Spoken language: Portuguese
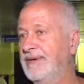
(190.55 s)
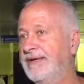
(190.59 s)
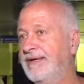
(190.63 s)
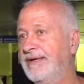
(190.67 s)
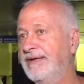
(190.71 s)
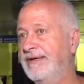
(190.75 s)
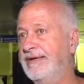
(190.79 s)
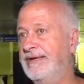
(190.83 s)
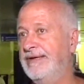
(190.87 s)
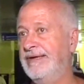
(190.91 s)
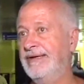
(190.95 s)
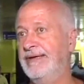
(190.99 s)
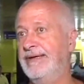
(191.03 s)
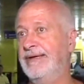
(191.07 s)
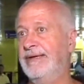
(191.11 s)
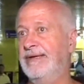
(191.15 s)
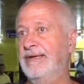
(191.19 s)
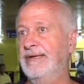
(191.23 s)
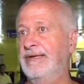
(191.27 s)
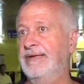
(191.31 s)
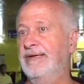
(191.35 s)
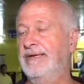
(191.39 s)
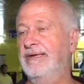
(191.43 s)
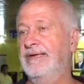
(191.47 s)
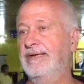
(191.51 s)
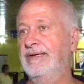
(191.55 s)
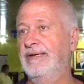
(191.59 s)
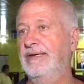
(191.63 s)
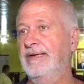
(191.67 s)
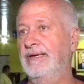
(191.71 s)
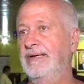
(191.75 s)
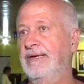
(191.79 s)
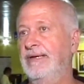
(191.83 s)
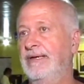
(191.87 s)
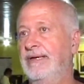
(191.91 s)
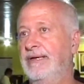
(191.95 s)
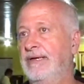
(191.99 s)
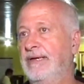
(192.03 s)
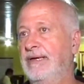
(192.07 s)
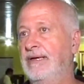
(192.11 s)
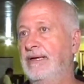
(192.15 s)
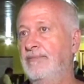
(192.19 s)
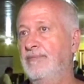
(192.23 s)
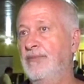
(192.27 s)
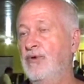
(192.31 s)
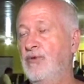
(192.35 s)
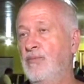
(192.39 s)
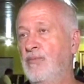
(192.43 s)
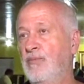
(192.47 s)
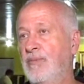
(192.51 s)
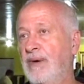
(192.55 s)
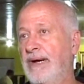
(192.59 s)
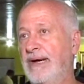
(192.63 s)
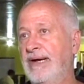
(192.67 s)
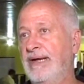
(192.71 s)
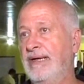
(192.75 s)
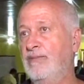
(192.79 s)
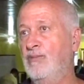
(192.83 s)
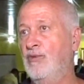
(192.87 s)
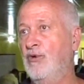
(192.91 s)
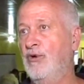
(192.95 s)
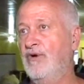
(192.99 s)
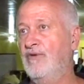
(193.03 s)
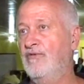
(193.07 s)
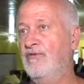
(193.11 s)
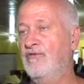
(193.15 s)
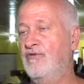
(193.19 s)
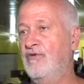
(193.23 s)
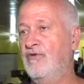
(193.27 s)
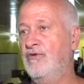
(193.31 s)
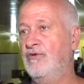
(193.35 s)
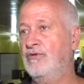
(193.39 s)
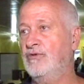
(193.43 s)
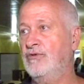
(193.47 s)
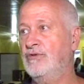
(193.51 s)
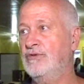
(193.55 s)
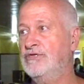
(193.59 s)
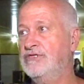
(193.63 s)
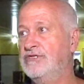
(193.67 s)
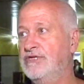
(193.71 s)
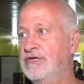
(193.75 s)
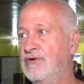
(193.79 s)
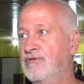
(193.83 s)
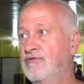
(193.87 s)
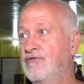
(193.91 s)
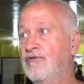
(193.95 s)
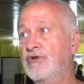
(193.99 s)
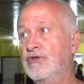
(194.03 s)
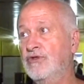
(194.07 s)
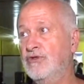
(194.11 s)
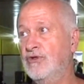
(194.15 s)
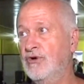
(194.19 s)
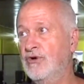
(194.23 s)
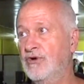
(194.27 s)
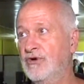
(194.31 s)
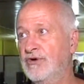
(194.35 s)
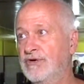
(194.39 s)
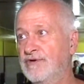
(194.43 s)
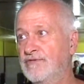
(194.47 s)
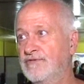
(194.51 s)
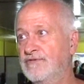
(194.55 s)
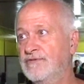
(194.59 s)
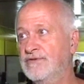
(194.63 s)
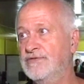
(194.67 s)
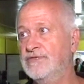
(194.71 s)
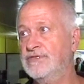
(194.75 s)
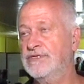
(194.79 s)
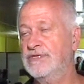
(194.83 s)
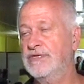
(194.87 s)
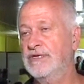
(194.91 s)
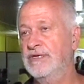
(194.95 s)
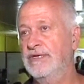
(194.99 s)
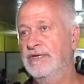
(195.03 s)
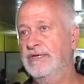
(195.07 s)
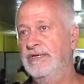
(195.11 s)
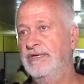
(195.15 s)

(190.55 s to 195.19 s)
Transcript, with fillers: Porque é, é meu pai, meu avô, todos eram fotógrafos.